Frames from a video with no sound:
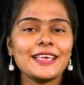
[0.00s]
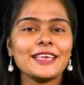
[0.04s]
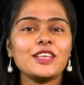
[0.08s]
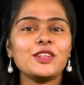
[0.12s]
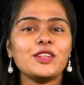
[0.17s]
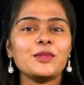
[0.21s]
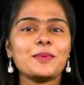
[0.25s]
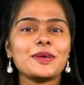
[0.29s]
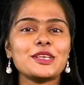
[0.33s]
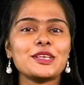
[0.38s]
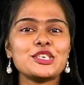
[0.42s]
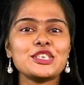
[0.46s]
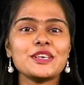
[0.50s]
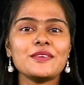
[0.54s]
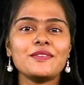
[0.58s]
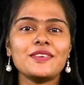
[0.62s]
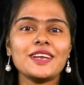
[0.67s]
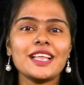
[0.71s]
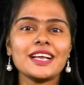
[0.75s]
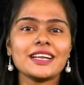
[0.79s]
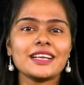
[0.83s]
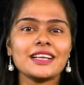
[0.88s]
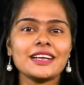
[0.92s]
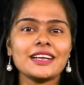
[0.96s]
இது பற்றிய
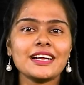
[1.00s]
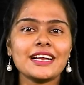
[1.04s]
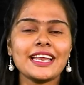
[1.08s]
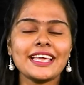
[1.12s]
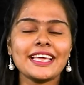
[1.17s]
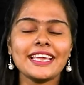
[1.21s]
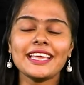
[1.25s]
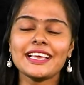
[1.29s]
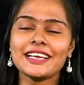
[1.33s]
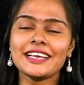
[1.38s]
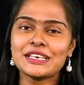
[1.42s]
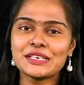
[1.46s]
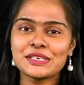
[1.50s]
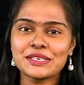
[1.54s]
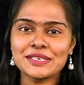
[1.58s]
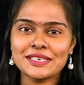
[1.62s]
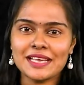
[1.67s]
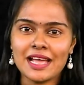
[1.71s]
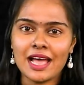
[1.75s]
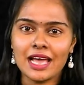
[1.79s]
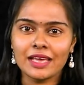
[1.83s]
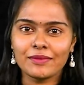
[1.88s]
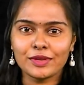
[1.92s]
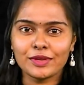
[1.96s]
விளக்கங்களை
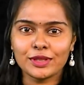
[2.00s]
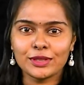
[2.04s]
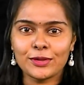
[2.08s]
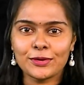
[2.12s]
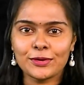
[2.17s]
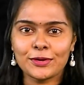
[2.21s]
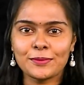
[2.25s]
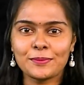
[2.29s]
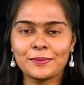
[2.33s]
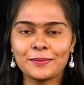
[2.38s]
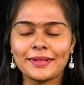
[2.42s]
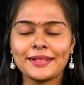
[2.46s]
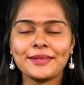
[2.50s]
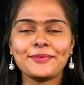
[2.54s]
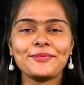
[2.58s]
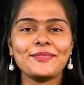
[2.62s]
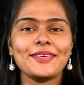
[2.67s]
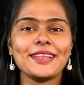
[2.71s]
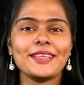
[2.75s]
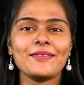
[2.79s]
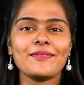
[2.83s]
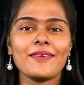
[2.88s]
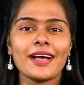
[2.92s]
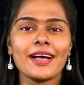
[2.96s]
இன்றைய ஆய்வின் தொகுப்பில்
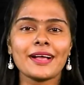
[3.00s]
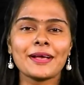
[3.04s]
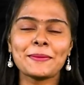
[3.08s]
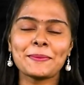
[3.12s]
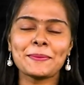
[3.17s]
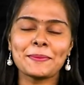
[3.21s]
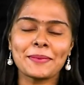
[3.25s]
விரிவாக